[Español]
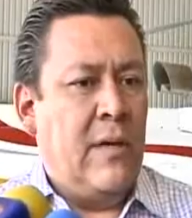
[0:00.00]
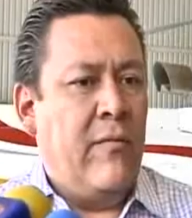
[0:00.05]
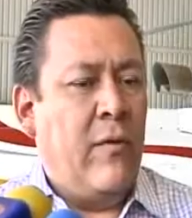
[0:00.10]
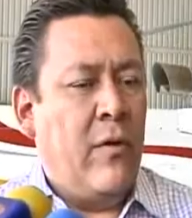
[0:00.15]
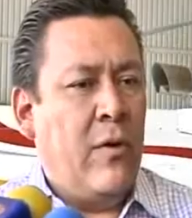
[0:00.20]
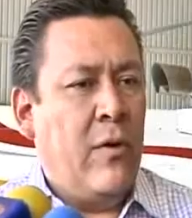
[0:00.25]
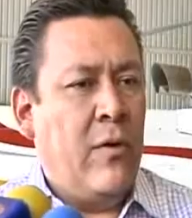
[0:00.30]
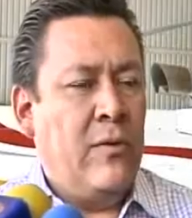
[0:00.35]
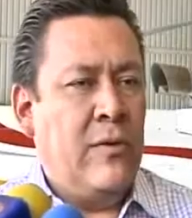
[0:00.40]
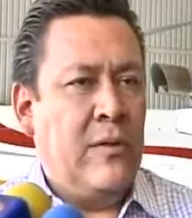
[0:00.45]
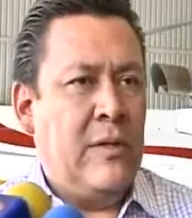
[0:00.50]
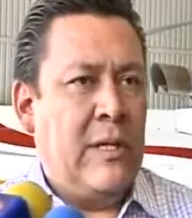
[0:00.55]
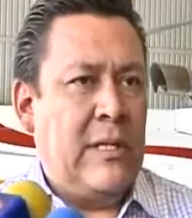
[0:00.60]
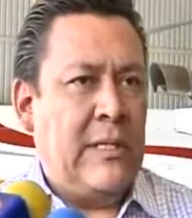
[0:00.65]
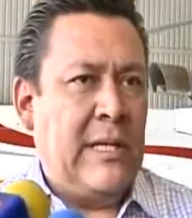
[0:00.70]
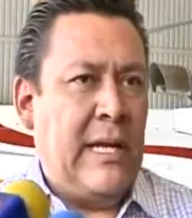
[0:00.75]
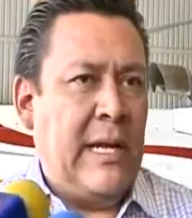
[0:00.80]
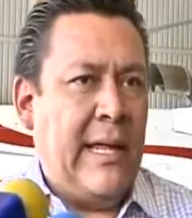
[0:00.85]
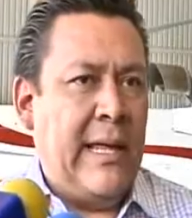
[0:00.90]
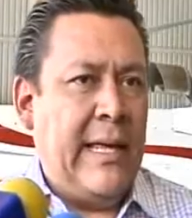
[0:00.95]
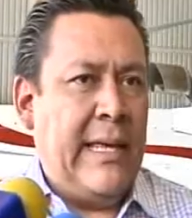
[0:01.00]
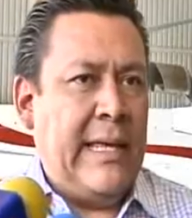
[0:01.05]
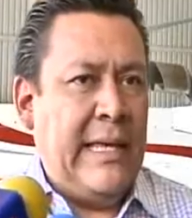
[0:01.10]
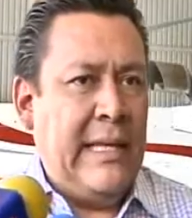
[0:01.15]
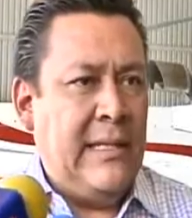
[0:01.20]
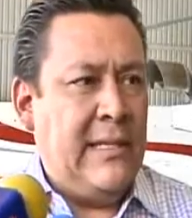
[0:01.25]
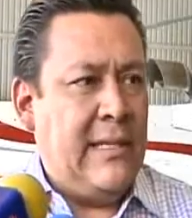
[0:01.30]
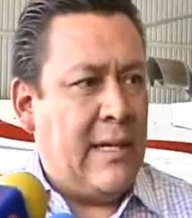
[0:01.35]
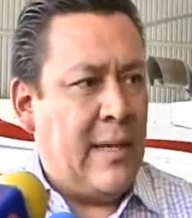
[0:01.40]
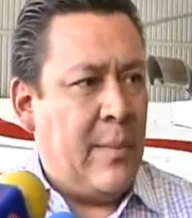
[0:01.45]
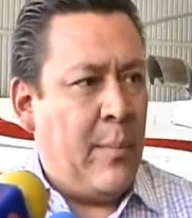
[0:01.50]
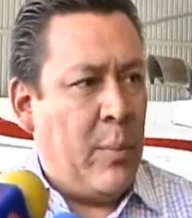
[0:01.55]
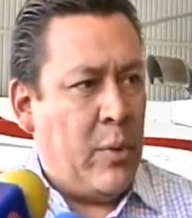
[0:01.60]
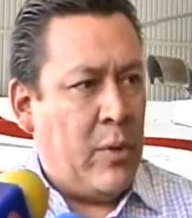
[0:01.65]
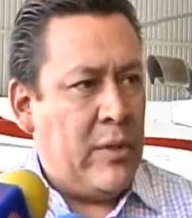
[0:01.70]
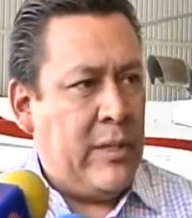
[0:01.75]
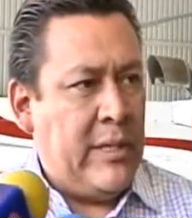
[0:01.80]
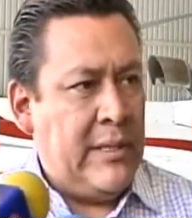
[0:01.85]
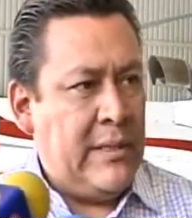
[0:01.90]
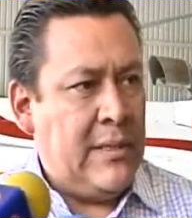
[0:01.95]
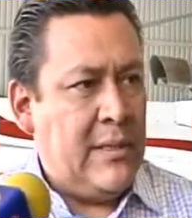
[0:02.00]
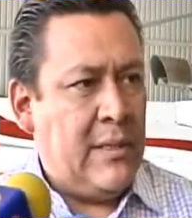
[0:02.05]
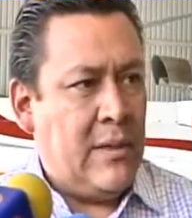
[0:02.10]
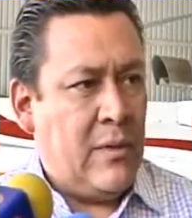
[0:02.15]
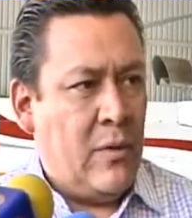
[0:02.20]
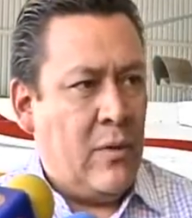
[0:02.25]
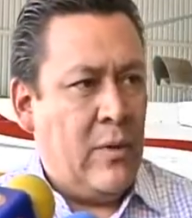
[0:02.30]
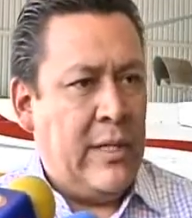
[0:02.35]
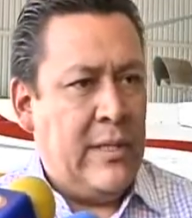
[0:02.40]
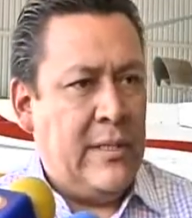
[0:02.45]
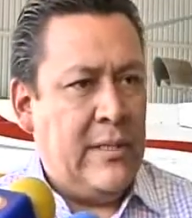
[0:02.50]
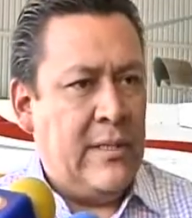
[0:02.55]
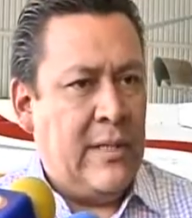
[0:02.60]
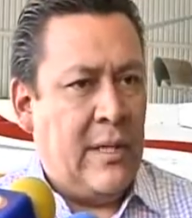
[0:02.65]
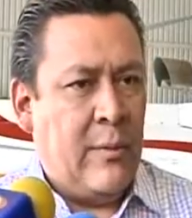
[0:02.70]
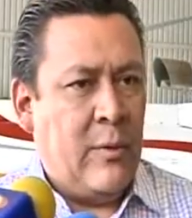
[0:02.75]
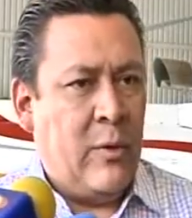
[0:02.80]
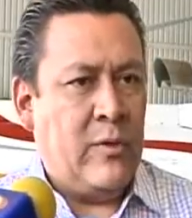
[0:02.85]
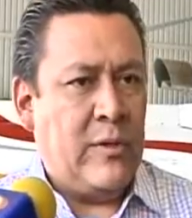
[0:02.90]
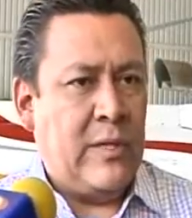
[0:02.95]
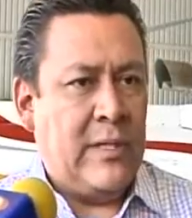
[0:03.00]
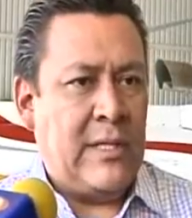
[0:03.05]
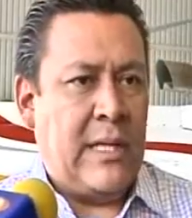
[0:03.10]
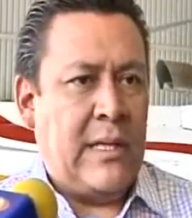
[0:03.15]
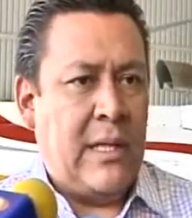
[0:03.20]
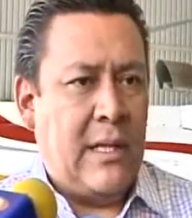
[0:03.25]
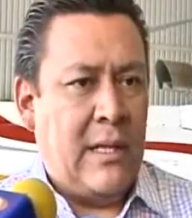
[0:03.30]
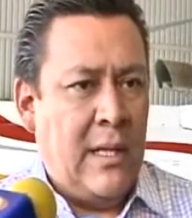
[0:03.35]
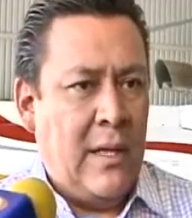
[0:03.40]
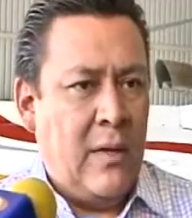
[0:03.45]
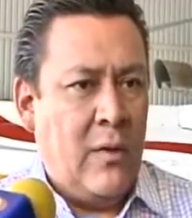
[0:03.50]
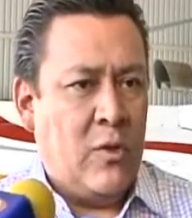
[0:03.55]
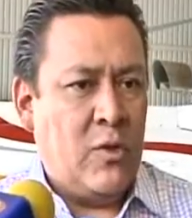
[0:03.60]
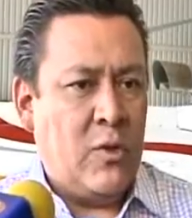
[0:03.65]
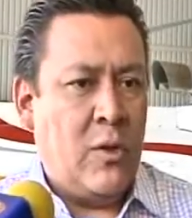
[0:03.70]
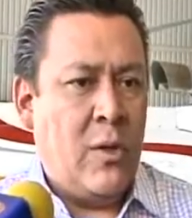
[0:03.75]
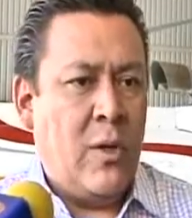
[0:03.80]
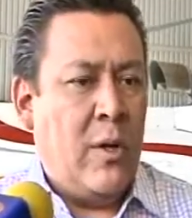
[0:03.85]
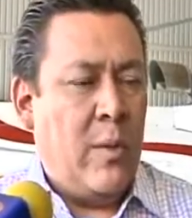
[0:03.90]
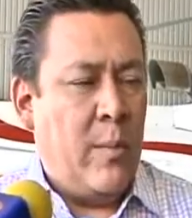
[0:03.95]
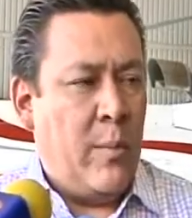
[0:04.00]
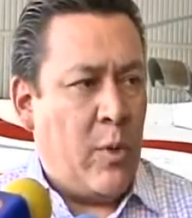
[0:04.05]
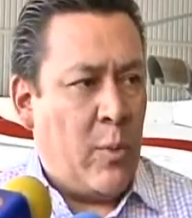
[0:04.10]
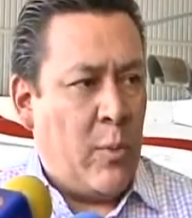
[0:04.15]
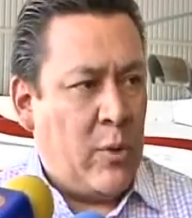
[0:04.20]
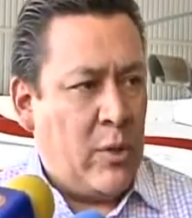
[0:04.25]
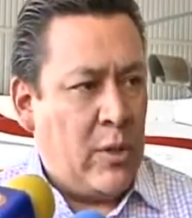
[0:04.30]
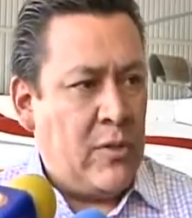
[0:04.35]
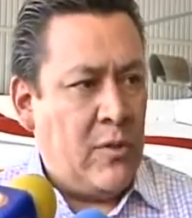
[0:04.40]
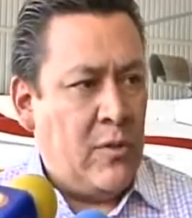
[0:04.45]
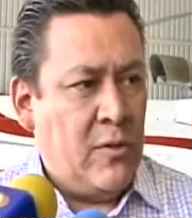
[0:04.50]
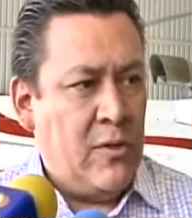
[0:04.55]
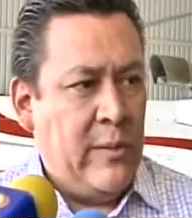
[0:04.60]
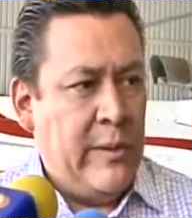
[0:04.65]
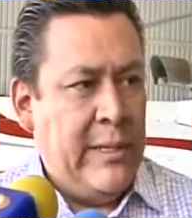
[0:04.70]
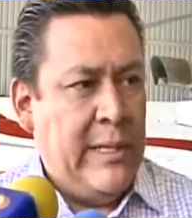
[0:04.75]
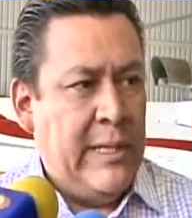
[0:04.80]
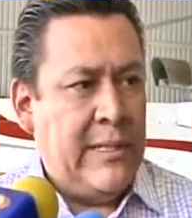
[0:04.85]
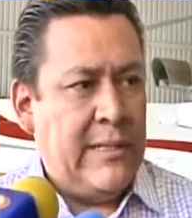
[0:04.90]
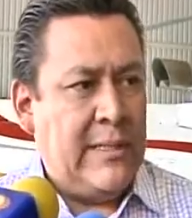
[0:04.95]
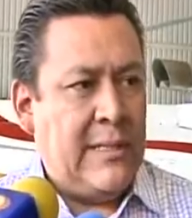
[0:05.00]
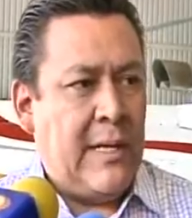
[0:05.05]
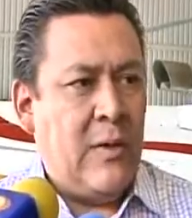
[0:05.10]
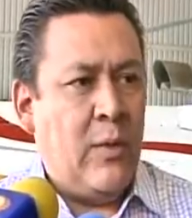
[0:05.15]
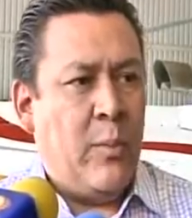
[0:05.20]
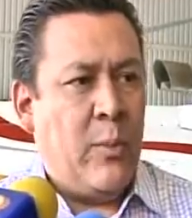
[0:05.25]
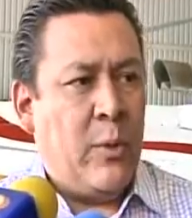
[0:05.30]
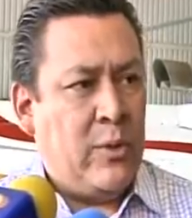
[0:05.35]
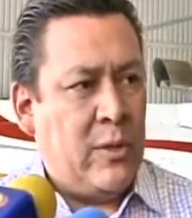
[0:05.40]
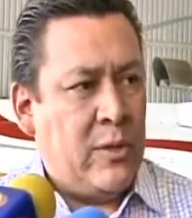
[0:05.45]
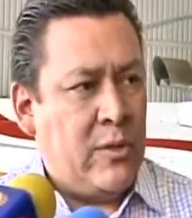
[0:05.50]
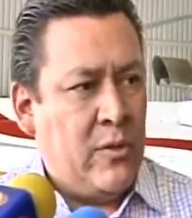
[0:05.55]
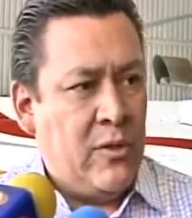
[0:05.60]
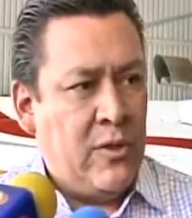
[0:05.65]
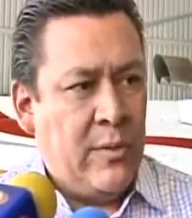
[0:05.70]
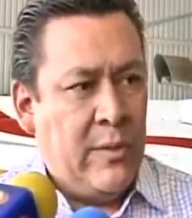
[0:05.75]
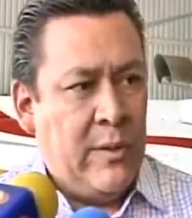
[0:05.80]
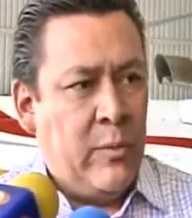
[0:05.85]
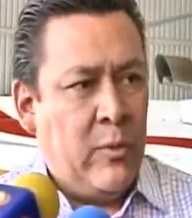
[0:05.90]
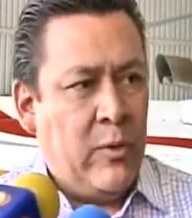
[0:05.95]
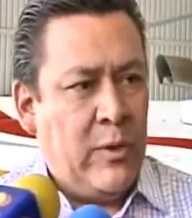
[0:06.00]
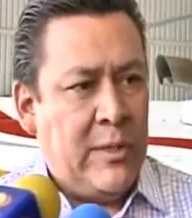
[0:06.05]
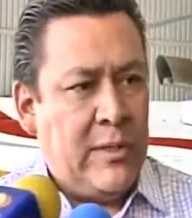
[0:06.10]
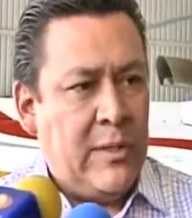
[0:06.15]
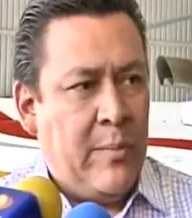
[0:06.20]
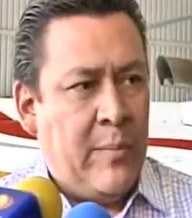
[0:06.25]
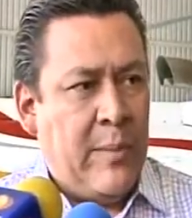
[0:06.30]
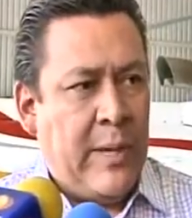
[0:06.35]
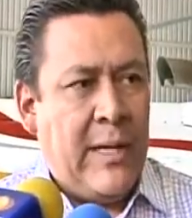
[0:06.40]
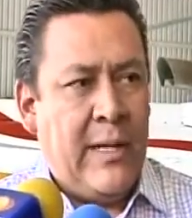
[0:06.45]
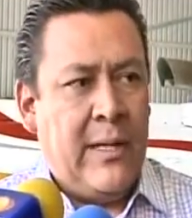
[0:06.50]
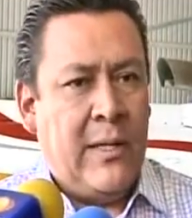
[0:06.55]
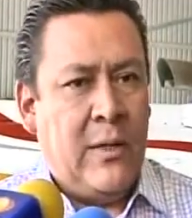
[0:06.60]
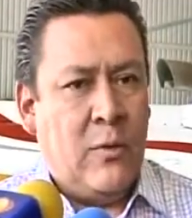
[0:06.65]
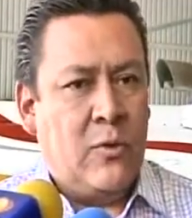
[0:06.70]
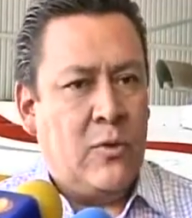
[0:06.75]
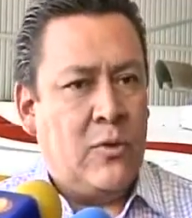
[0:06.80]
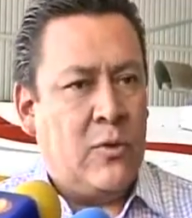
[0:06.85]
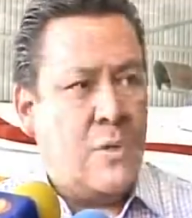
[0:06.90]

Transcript: fueron cerca de 15 reportes con crisis nerviosas atendidos por Protección Civil del Estado, Protección Civil Municipal y Cruz